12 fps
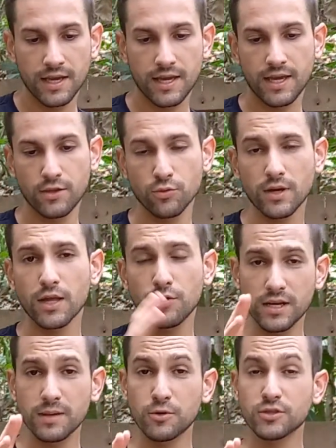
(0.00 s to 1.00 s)
É, no
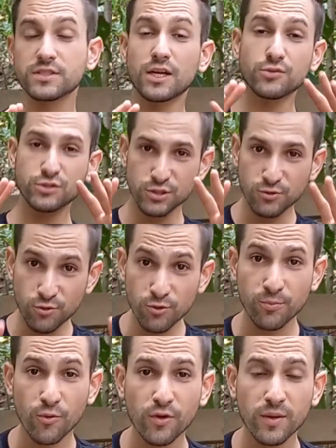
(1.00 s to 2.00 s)
calor da emoção, segura
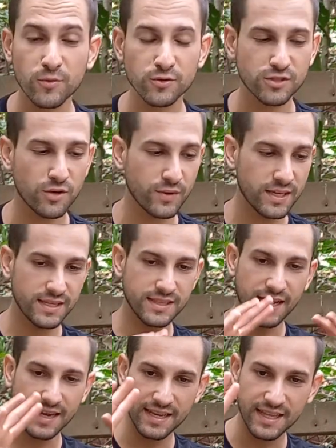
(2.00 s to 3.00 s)
um pouco a emoção aí,
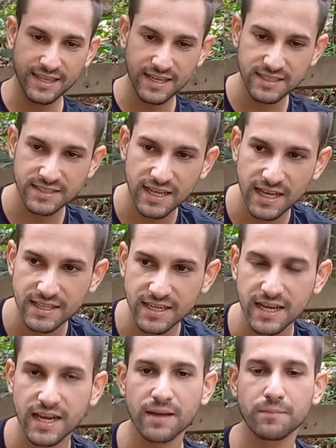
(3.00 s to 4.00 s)
dá aquela analisada na
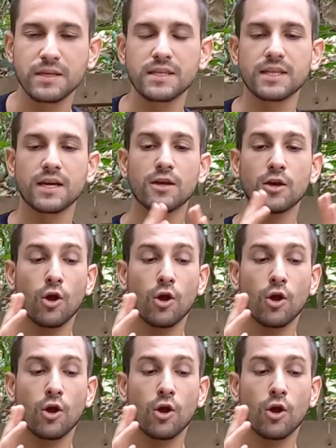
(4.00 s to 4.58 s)
carabina,